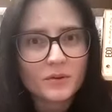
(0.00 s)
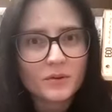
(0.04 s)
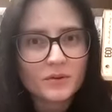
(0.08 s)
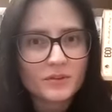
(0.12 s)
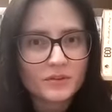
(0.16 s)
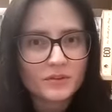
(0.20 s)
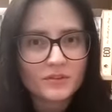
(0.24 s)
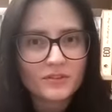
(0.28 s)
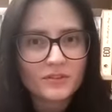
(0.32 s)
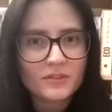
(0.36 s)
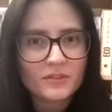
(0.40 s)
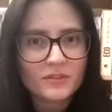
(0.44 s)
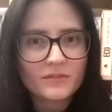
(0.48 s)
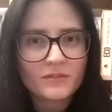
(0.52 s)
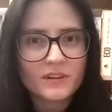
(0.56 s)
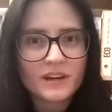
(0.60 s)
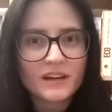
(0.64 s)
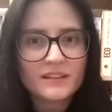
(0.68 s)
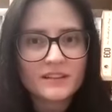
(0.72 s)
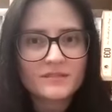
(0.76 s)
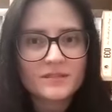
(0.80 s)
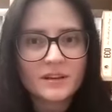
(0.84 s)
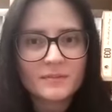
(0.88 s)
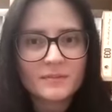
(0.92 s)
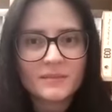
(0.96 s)
Und das
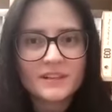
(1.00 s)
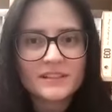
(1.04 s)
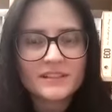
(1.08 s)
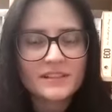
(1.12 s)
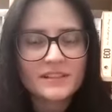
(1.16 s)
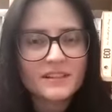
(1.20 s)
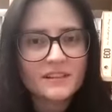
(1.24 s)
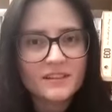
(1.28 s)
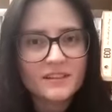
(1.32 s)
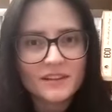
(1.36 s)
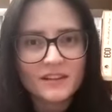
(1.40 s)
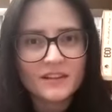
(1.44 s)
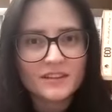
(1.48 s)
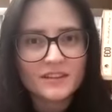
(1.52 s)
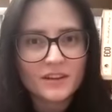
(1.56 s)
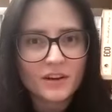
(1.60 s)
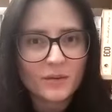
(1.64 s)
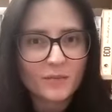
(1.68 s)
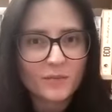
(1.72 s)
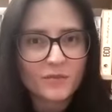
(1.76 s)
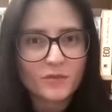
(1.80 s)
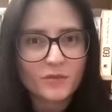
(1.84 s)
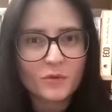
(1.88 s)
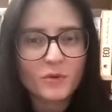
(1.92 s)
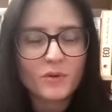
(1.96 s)
war damals die Idee hinter
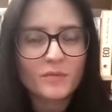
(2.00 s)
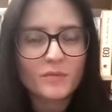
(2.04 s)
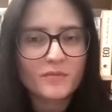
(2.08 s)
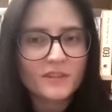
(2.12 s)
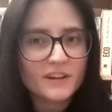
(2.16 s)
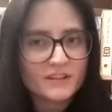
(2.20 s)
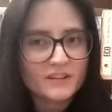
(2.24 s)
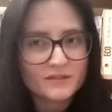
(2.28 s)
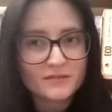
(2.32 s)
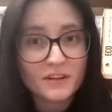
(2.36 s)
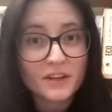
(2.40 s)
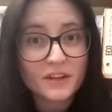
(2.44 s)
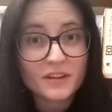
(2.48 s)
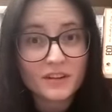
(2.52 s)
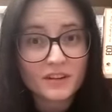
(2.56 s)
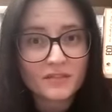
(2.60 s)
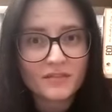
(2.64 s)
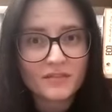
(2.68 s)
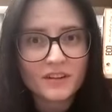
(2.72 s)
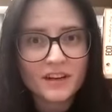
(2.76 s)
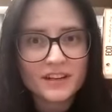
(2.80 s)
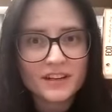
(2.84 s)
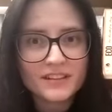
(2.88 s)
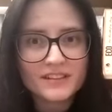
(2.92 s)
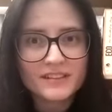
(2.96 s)
dem Forum, war, soweit ich
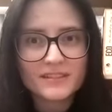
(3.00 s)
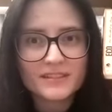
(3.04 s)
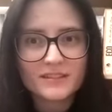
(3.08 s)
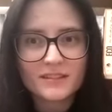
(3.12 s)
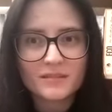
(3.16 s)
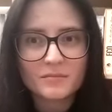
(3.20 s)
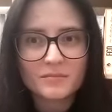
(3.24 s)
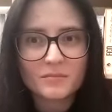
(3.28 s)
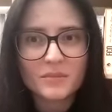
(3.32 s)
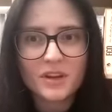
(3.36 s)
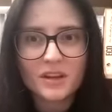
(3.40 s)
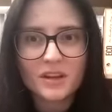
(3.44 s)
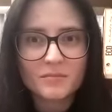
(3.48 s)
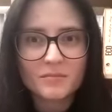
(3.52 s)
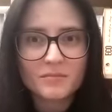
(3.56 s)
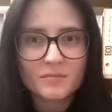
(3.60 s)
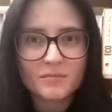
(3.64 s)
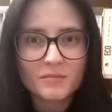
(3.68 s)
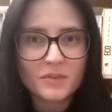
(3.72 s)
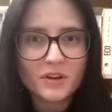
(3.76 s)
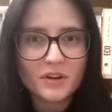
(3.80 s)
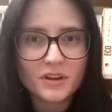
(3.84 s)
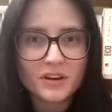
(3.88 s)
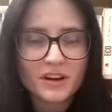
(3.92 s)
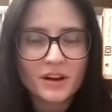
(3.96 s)
weiß, ähm,
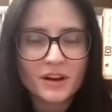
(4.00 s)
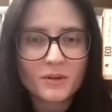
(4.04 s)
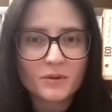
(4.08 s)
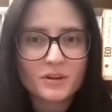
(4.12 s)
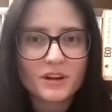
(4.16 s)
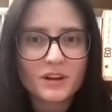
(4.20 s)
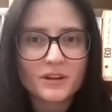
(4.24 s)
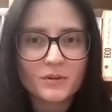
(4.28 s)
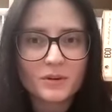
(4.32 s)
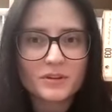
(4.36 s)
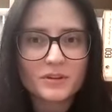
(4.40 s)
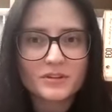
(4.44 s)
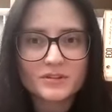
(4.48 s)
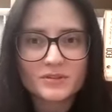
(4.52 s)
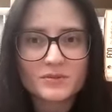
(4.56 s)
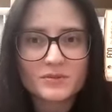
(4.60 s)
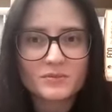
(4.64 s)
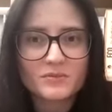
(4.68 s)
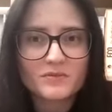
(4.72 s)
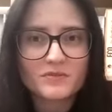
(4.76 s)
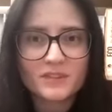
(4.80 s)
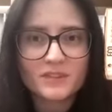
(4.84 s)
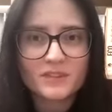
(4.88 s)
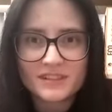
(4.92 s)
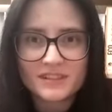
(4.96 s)
eben genau da Leute
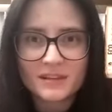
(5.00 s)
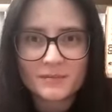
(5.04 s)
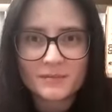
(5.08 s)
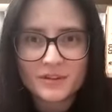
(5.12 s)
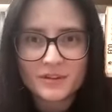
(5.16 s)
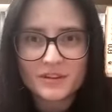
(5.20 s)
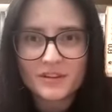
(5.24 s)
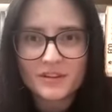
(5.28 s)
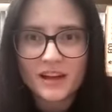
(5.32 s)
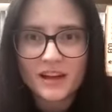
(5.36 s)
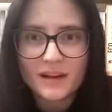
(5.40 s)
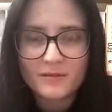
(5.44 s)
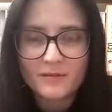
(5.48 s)
zu versammeln, die